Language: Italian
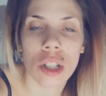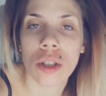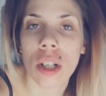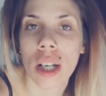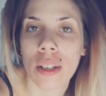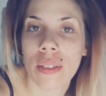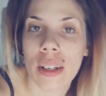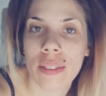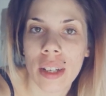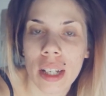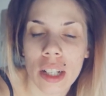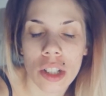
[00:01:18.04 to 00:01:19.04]
C'è il sole che va
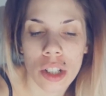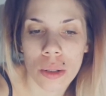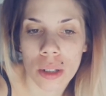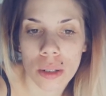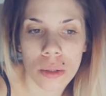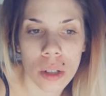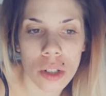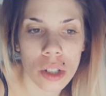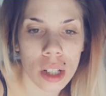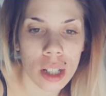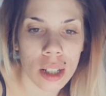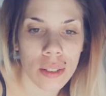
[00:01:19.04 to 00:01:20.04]
e viene, c'è cioè una, una,
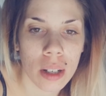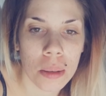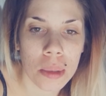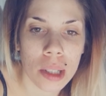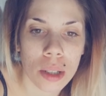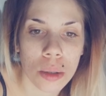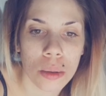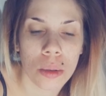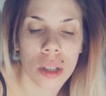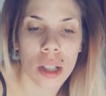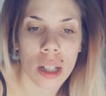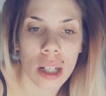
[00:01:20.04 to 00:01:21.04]
giornata veramente
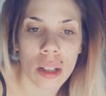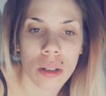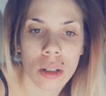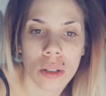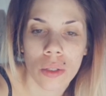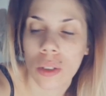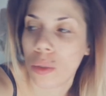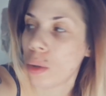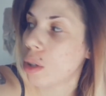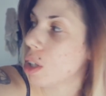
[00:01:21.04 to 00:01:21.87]
assurda. Tra l'altro, io volevo